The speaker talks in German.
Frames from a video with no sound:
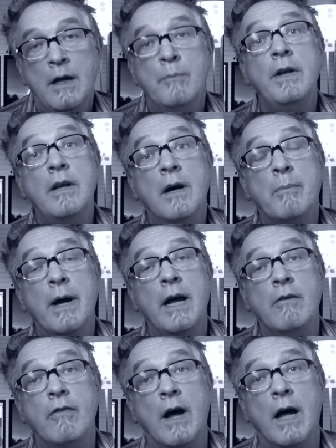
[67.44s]
Mit
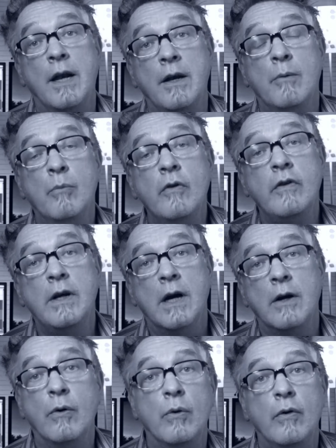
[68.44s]
dabei waren
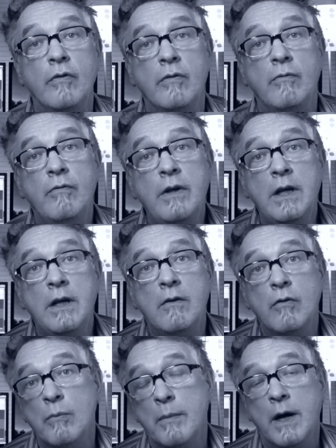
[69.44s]
Musikergrößen wie zum